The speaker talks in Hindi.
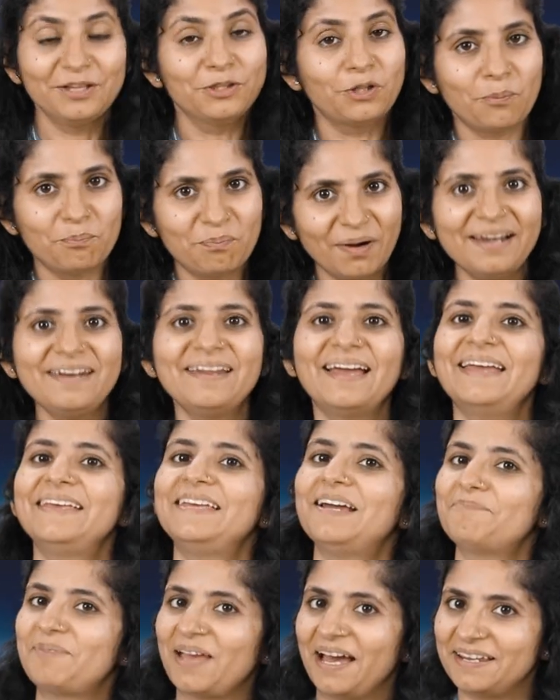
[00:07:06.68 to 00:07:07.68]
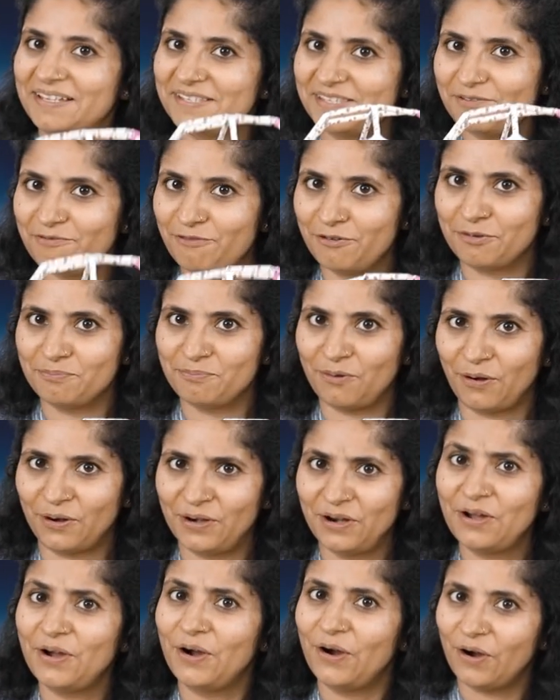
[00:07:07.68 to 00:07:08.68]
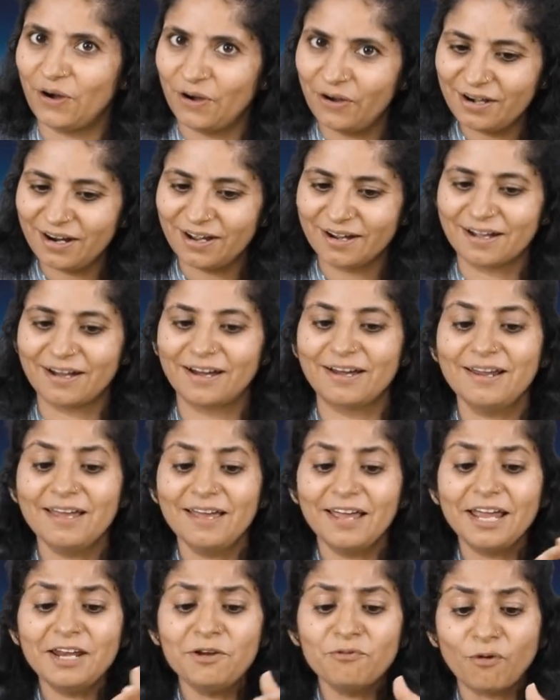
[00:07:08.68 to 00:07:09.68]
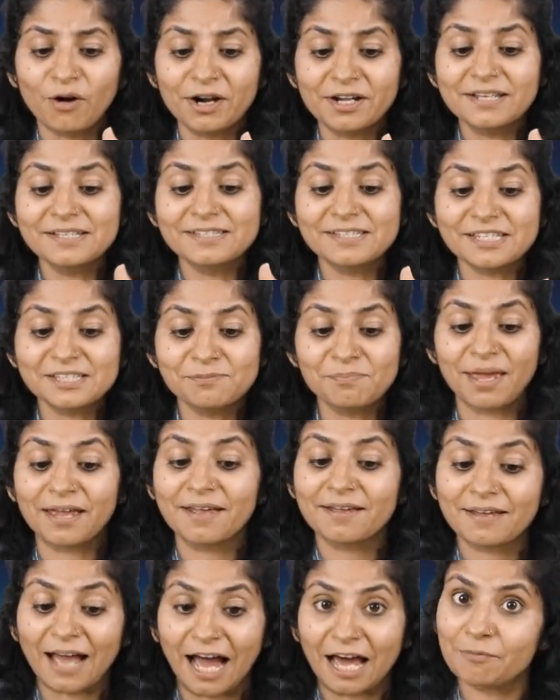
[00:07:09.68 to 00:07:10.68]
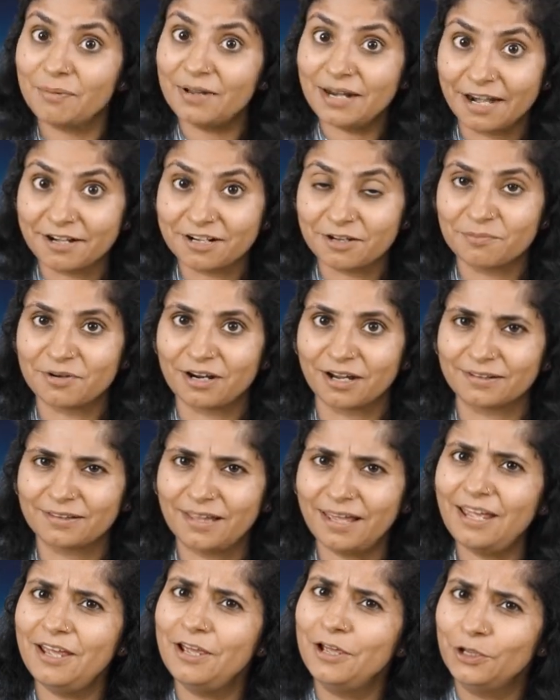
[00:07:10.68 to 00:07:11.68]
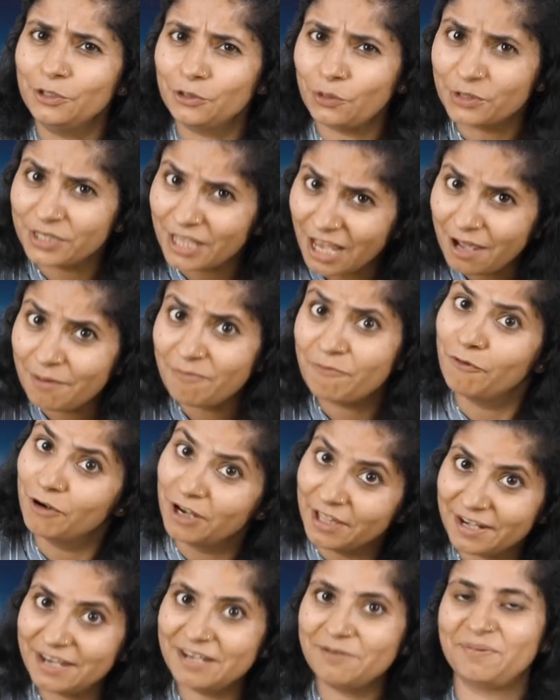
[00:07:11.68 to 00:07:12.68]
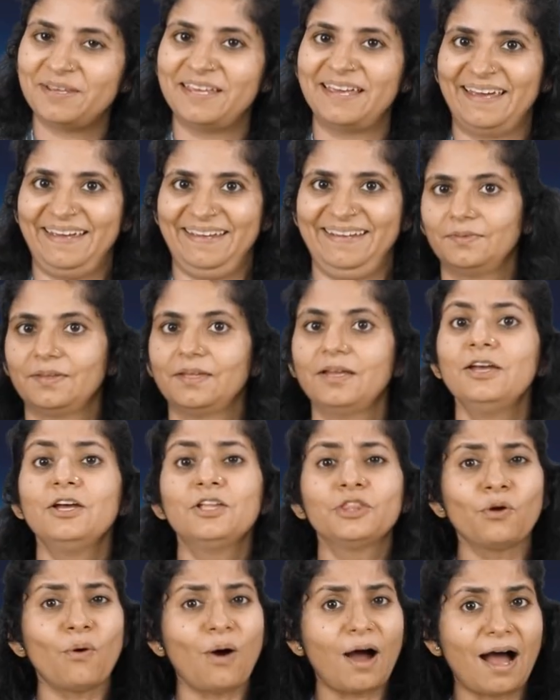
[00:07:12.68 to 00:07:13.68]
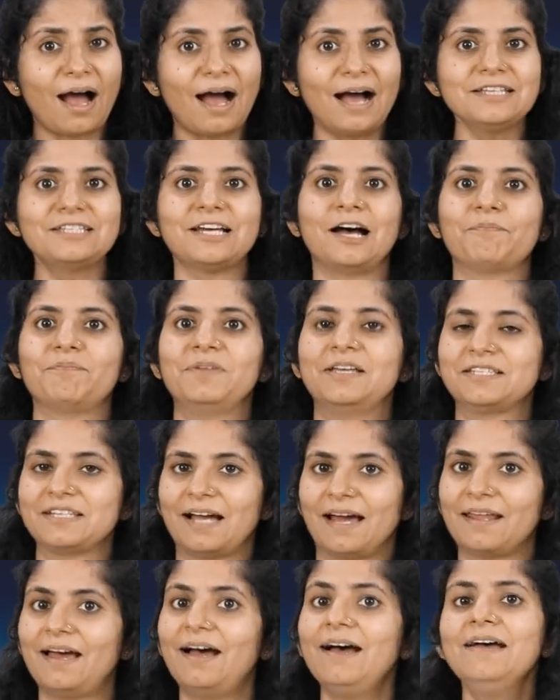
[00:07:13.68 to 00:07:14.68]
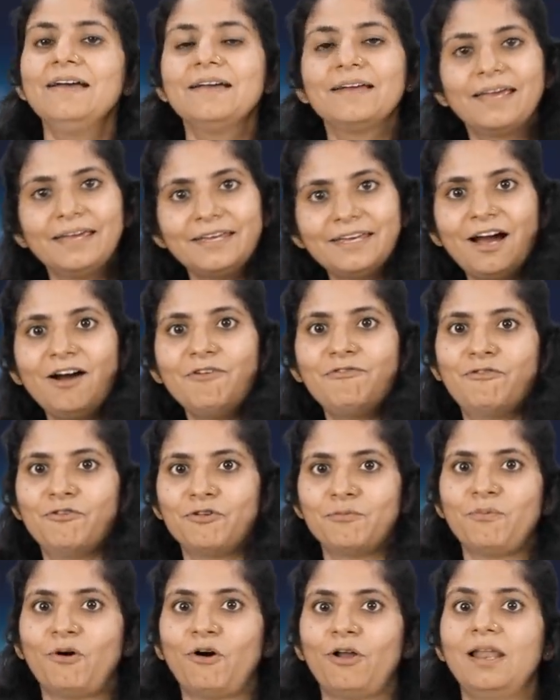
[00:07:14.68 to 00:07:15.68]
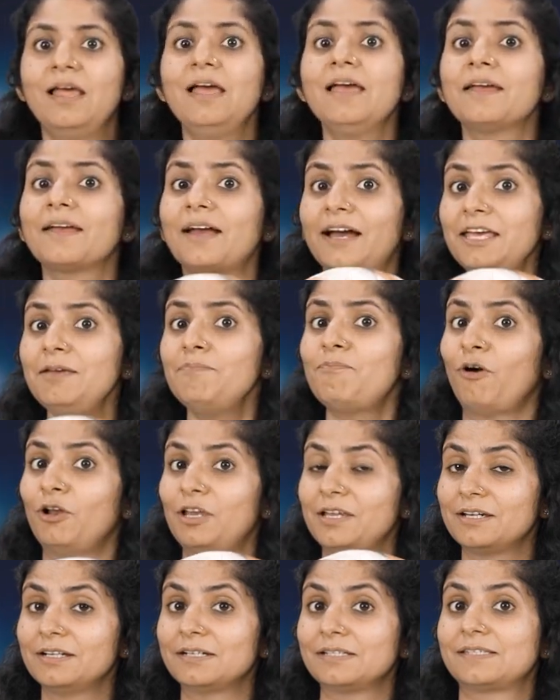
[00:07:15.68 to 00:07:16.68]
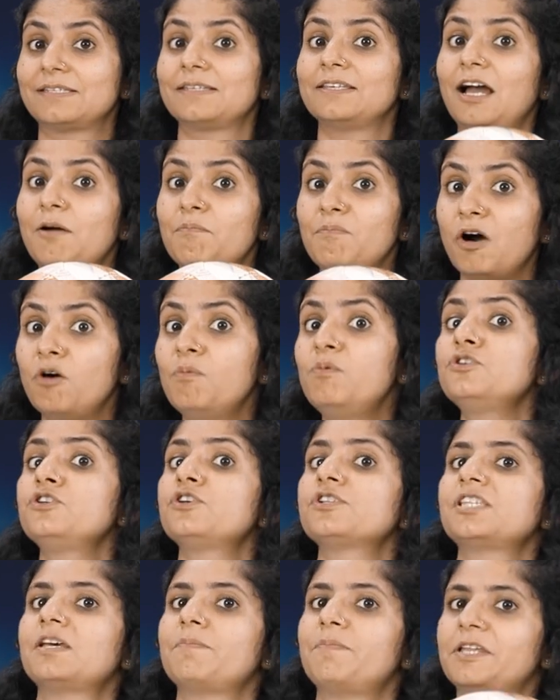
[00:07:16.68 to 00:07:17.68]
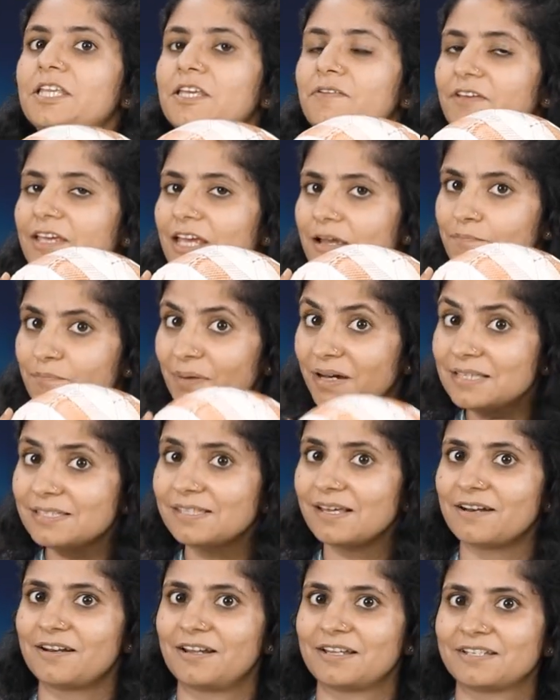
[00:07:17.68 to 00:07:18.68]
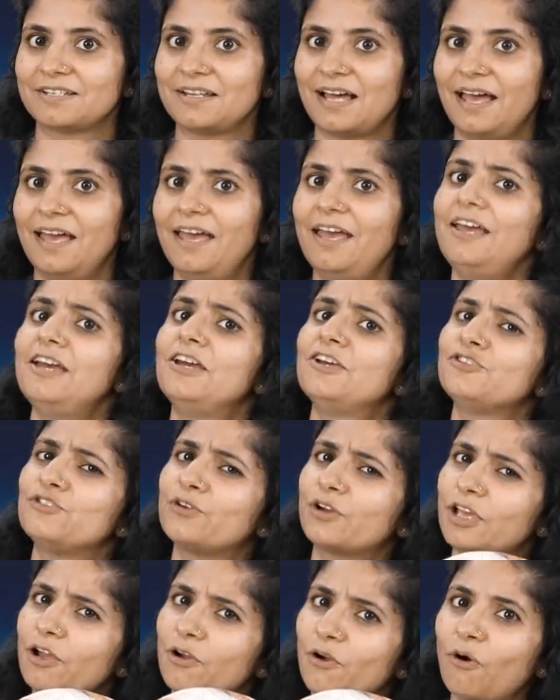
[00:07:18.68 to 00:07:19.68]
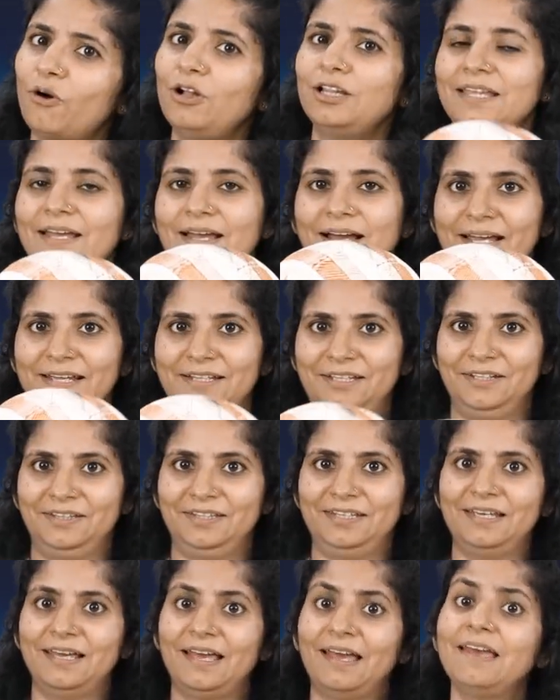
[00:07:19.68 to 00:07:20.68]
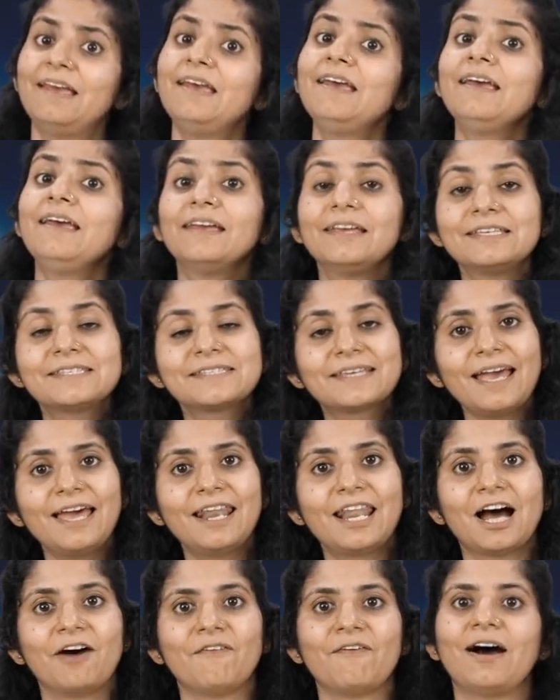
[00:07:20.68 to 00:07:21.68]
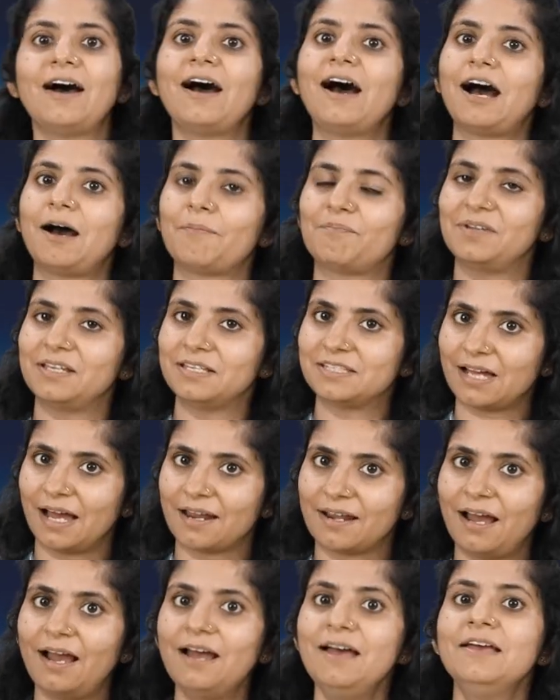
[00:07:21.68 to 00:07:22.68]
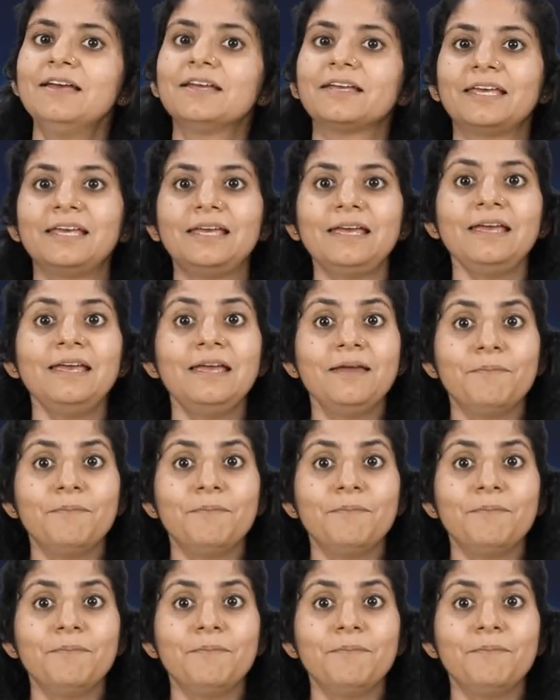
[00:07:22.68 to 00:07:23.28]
तो बन गई है प्यारी सी फुटबॉल और अगर इन वर्टिसेस में कार्बन आइटम रख दें तो यह फुलरिन भी है तो आज आपने जाना कि यह फुटबॉल कई पॉलीगन्स या बहुभुजों से बनी हुई एक बन संरचना है जो कि गोल दिखाई देती है इसके अलावा आपने जाना कि